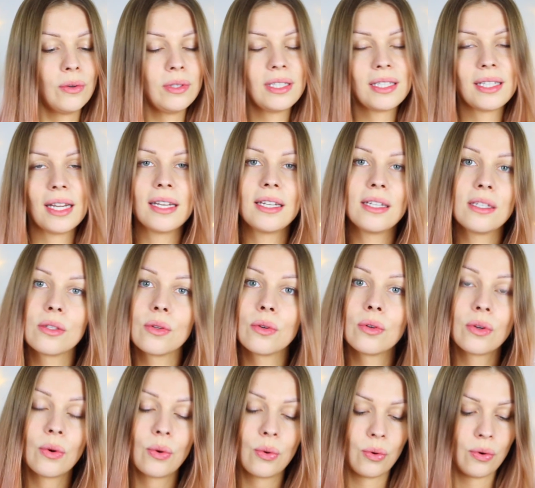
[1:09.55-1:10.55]
und ich dann nicht so
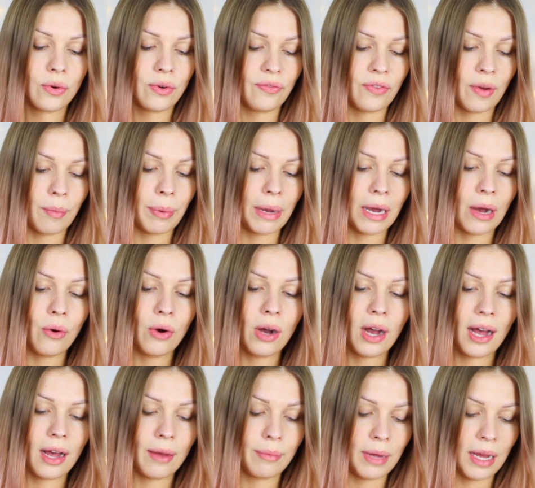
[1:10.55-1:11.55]
einen hohen
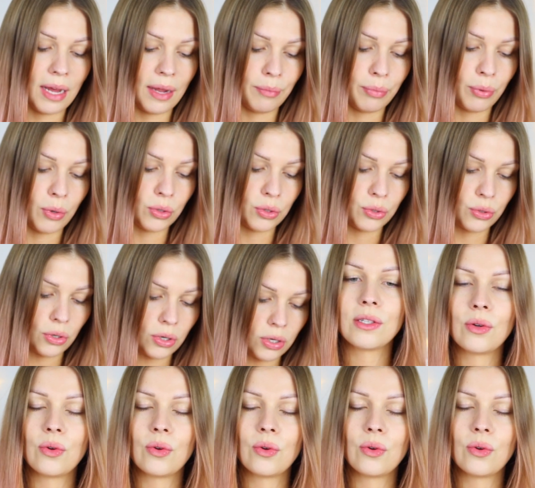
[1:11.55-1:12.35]
Verbrauch habe an Produkt.